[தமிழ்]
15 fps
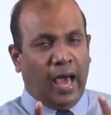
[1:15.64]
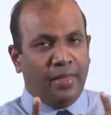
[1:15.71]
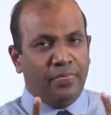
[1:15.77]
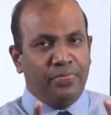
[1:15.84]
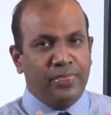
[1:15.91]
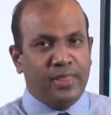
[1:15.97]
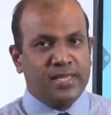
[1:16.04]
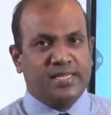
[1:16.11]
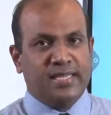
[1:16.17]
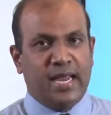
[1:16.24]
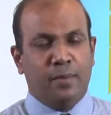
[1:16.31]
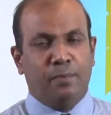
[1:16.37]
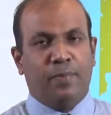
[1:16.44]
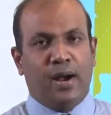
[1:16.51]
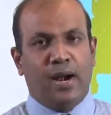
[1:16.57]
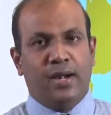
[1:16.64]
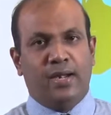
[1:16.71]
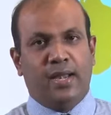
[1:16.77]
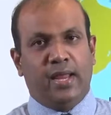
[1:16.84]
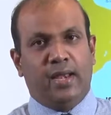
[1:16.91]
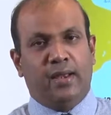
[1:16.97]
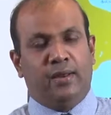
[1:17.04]
அந்த
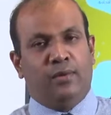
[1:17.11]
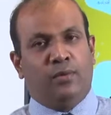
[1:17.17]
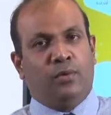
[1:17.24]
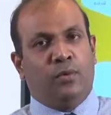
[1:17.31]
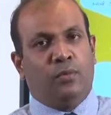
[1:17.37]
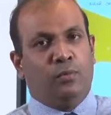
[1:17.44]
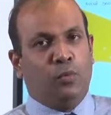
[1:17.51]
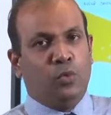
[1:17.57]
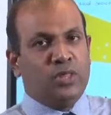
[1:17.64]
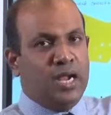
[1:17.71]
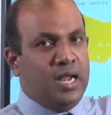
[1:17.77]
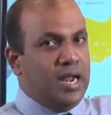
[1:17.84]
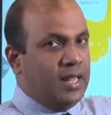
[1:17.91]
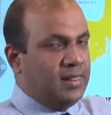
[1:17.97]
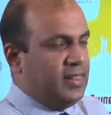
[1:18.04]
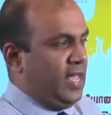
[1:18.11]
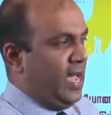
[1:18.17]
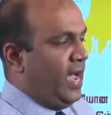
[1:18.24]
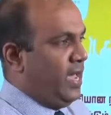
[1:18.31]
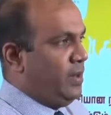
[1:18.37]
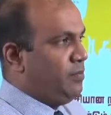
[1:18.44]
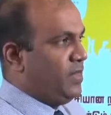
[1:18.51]
செயற்பாட்டின் முதல்
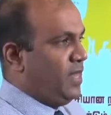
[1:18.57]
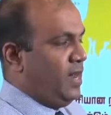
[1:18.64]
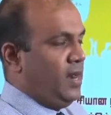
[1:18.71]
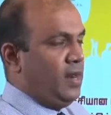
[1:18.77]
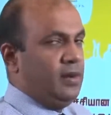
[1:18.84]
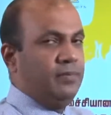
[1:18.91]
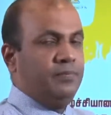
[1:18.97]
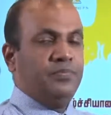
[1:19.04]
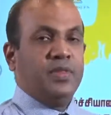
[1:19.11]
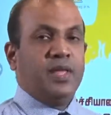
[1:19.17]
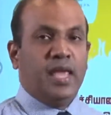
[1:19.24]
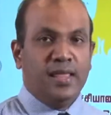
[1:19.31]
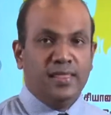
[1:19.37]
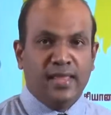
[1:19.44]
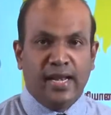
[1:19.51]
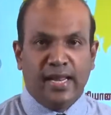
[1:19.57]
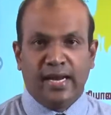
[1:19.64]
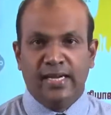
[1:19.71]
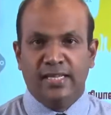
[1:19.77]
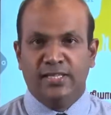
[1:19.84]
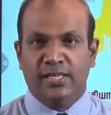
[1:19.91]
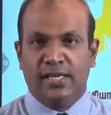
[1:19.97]
அத்தியாயம்தான் இந்த
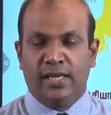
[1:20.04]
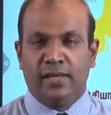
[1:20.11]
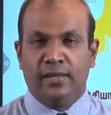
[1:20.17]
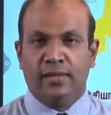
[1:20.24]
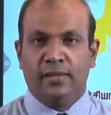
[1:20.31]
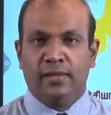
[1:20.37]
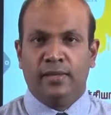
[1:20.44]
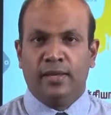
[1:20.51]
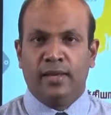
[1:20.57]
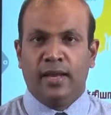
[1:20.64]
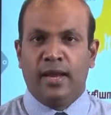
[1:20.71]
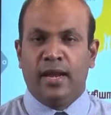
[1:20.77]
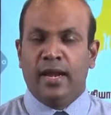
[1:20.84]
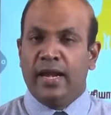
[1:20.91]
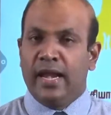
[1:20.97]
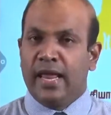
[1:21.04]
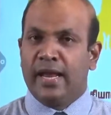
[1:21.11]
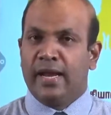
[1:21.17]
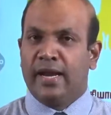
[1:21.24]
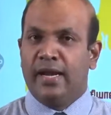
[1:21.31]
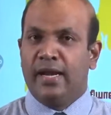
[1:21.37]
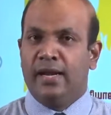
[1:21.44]
நிகழ்ச்சி
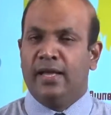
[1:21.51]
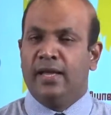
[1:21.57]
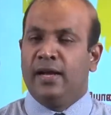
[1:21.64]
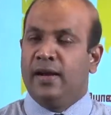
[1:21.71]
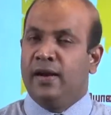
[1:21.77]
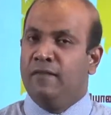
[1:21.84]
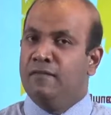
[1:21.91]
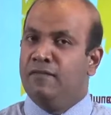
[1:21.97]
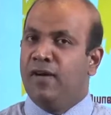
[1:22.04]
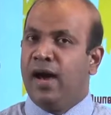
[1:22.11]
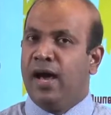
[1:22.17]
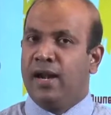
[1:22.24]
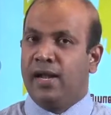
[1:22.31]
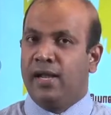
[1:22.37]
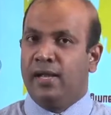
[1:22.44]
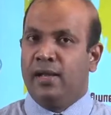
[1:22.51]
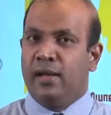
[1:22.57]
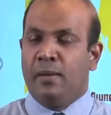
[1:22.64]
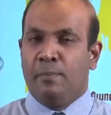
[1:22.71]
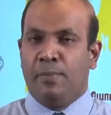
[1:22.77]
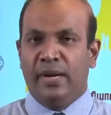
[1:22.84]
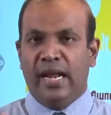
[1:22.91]
நீங்கள் எவ்வாறு
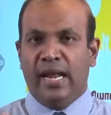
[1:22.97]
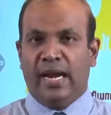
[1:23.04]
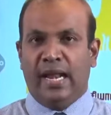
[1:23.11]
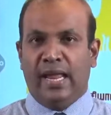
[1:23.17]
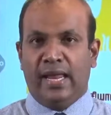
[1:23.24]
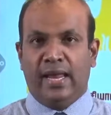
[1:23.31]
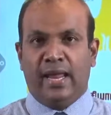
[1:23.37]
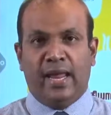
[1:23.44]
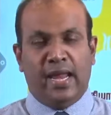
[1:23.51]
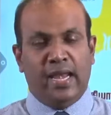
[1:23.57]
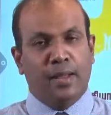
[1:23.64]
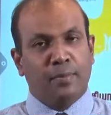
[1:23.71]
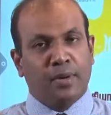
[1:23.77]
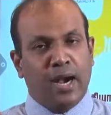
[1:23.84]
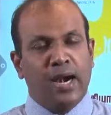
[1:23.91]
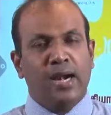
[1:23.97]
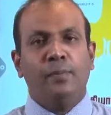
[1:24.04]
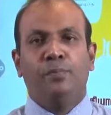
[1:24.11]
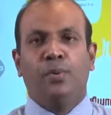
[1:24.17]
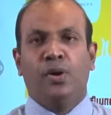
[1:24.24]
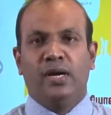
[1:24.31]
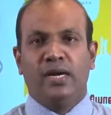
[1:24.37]
பிள்ளைகளை இனம்
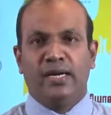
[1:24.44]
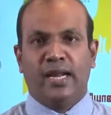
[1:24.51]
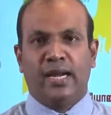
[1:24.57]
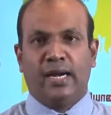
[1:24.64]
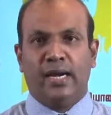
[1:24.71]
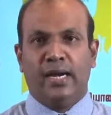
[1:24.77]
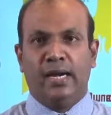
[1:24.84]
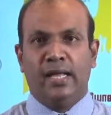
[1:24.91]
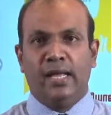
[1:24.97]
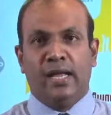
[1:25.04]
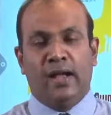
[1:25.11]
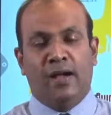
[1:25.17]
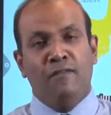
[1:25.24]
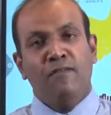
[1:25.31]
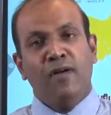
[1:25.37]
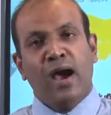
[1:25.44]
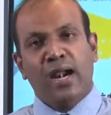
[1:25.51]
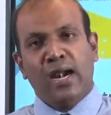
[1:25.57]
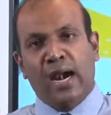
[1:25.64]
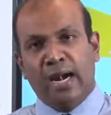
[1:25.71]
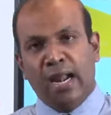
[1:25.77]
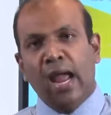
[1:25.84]
காணப்போகின்றீர்கள்
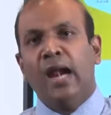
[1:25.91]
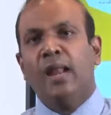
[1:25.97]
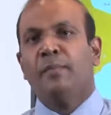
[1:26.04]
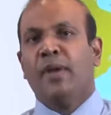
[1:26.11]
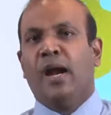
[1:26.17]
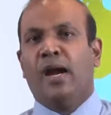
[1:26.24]
எவ்வாறு அடையாளம்